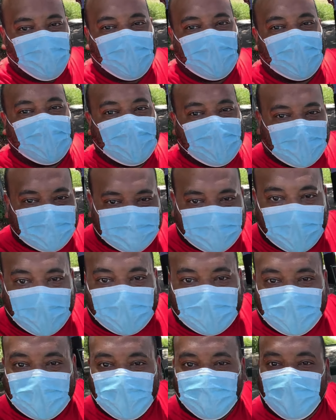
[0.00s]
les encanta las
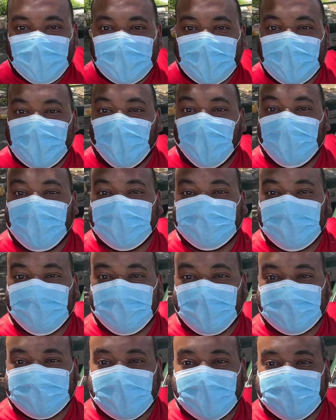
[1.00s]
quenepas, y el hombre
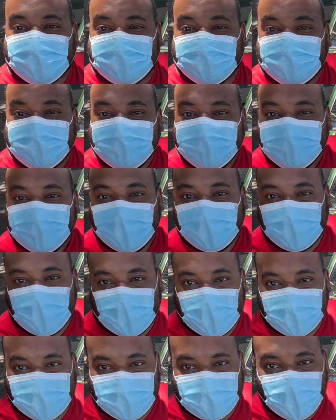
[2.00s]
siempre está aquí en la
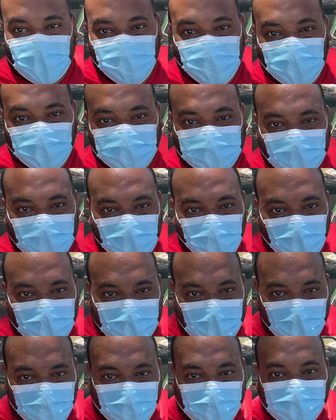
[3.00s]
carretera número 3 en
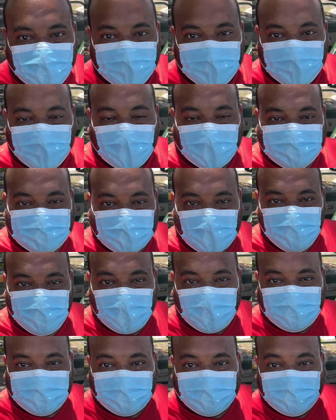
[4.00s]
Guayama. Así que mi
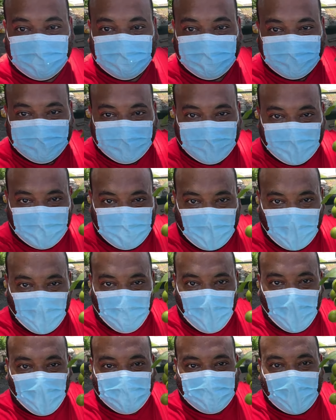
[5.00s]
gente, viajero
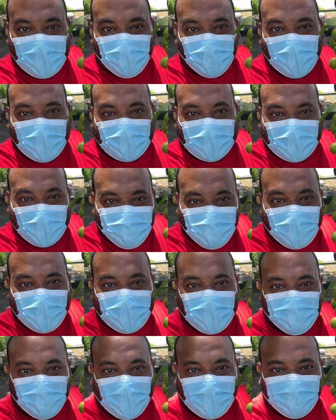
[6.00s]
a con las quenepas en
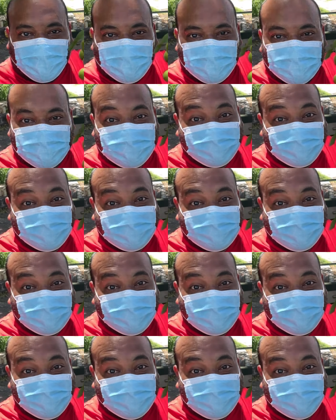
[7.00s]
la mano,